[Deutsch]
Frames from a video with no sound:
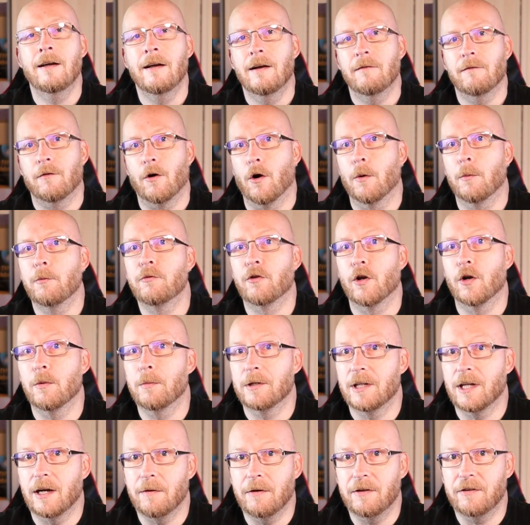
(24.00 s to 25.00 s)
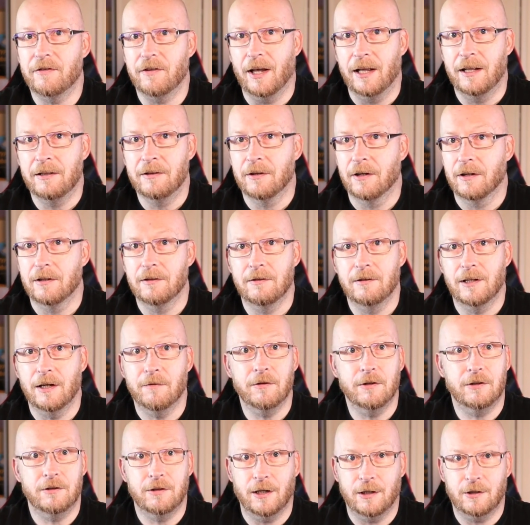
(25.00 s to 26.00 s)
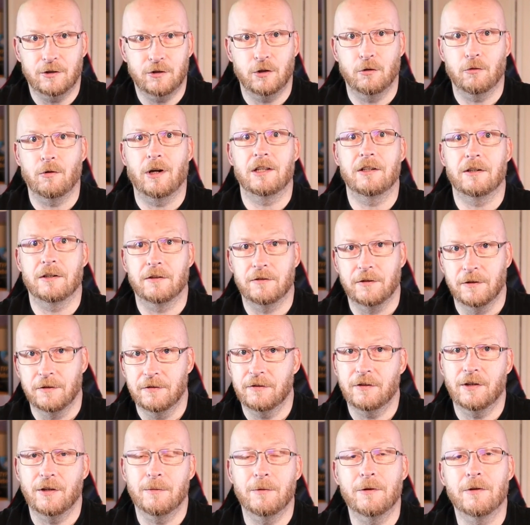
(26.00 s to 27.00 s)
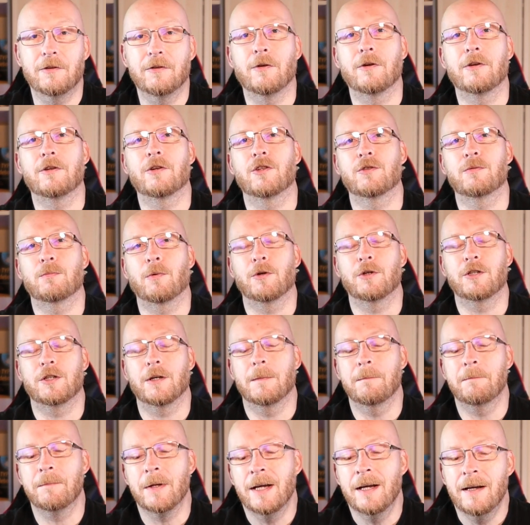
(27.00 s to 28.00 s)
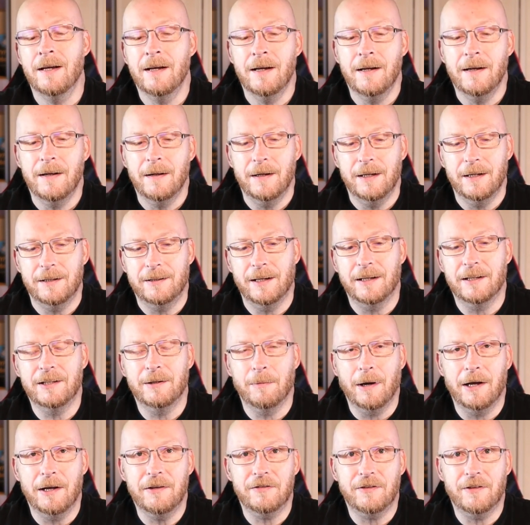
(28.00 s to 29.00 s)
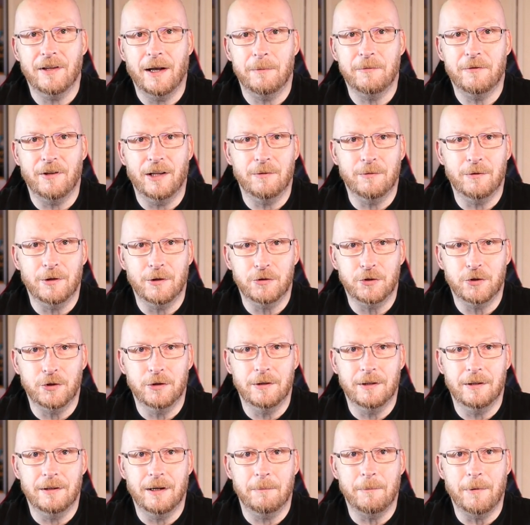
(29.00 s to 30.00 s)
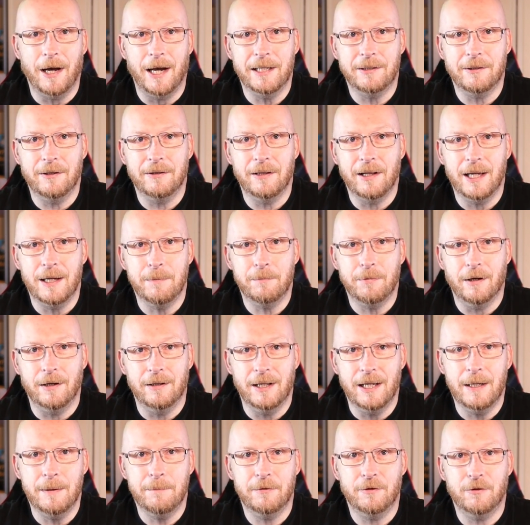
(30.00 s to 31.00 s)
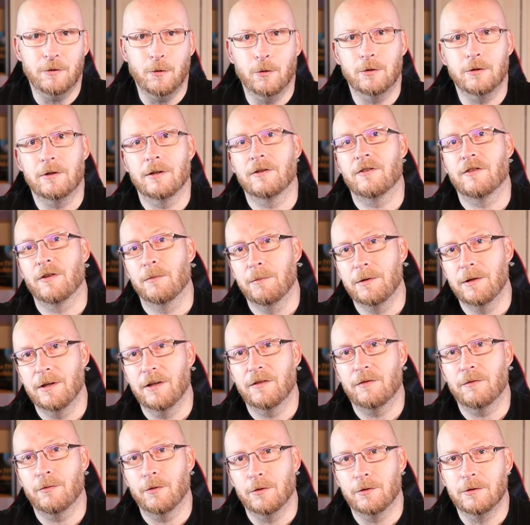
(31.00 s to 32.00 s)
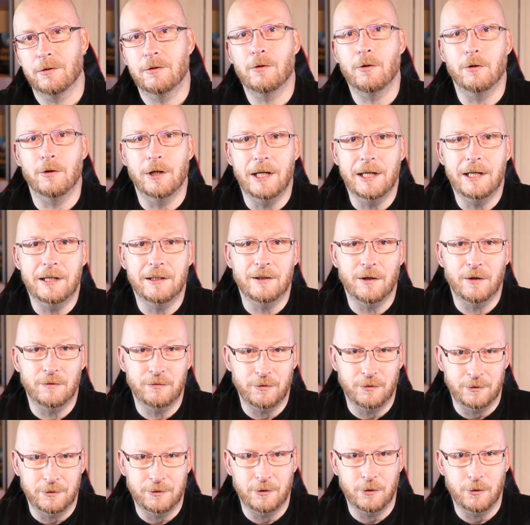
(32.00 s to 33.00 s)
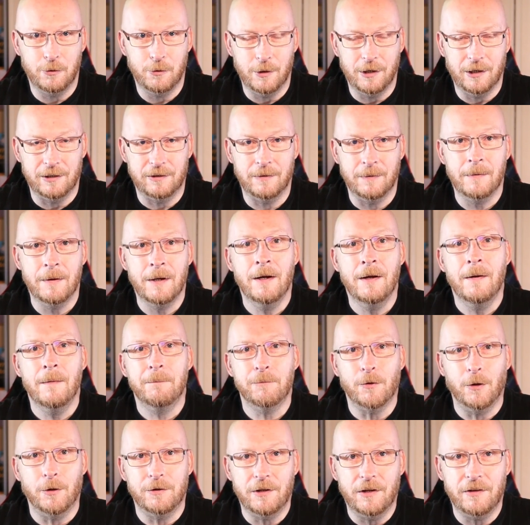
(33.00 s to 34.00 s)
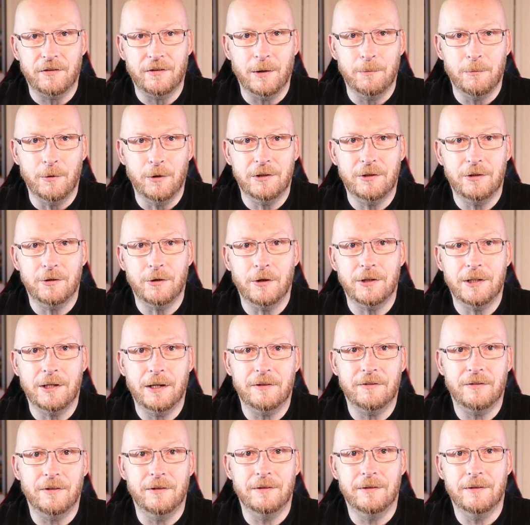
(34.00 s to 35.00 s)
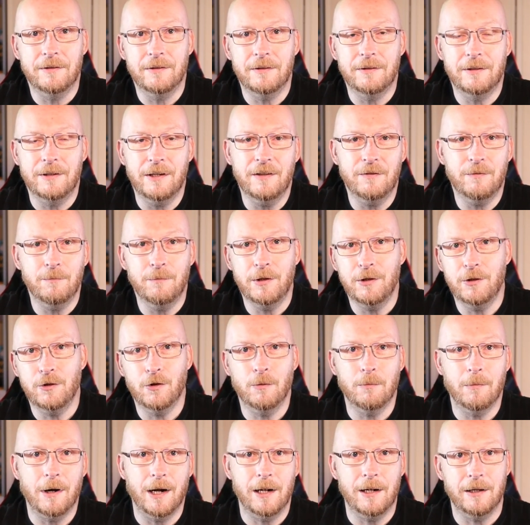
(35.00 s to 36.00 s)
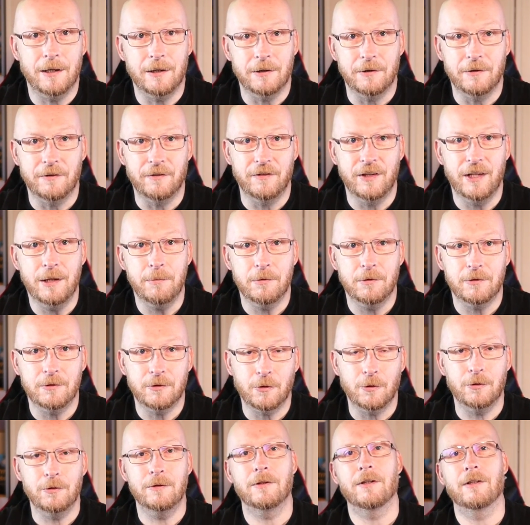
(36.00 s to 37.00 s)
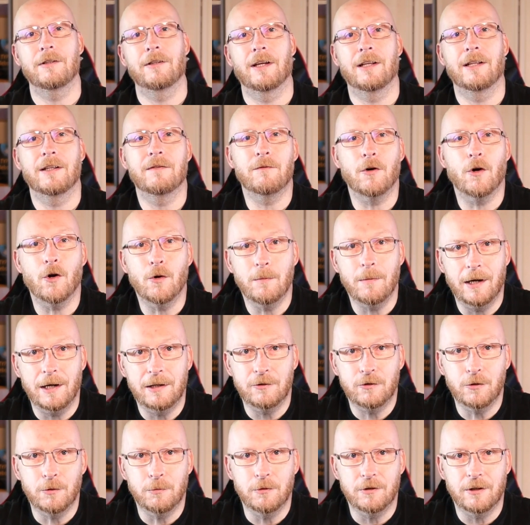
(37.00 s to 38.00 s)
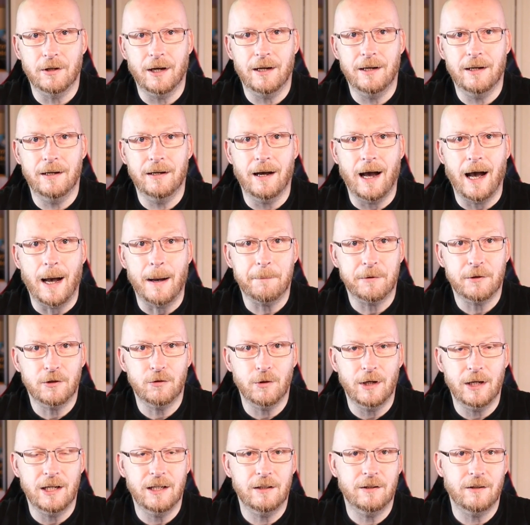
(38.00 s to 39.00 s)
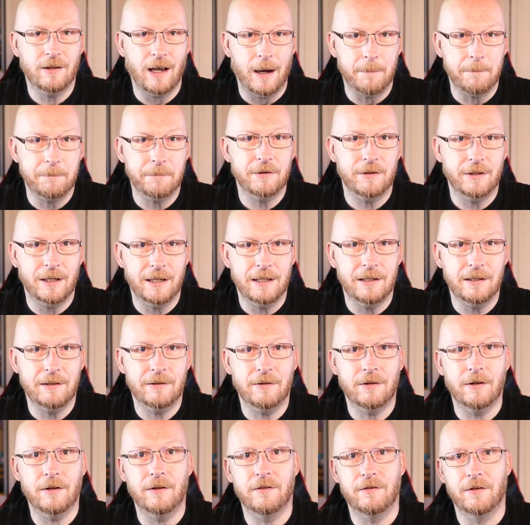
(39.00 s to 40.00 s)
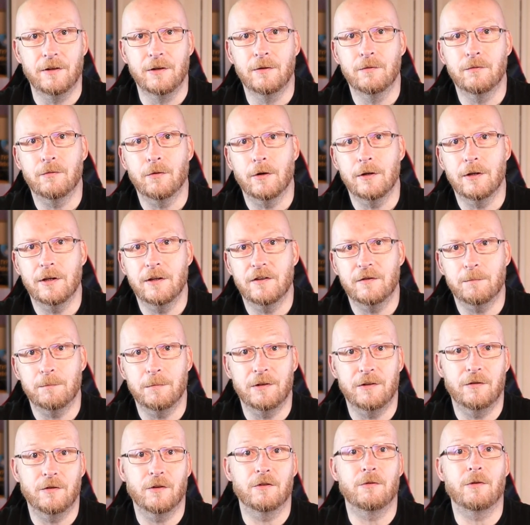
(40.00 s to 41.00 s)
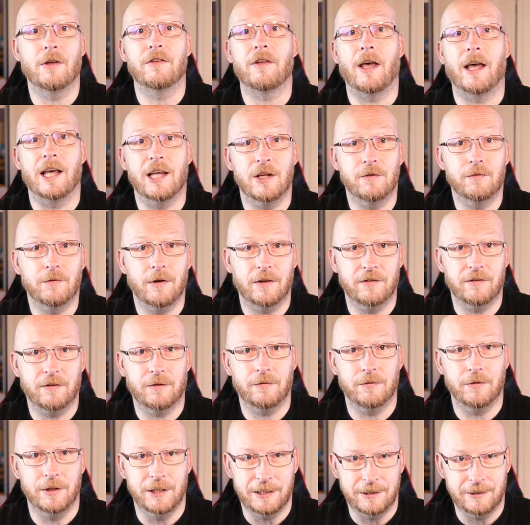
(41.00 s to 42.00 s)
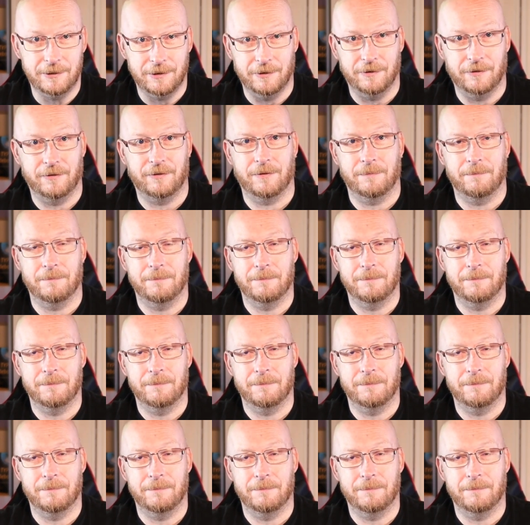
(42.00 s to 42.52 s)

Warum soll man da was ändern? Never touch a running system und solche Sprüche. Ich denke, die meisten haben es entweder schon am eigenen Leib erlebt oder zumindest von Kollegen davon gehört. Und deshalb möchte ich euch jetzt in diesem Video mal sieben Gründe nennen, warum ein Turbo 3 Upgrade, Update sinnvoll ist, beziehungsweise eigentlich fast Pflicht ist.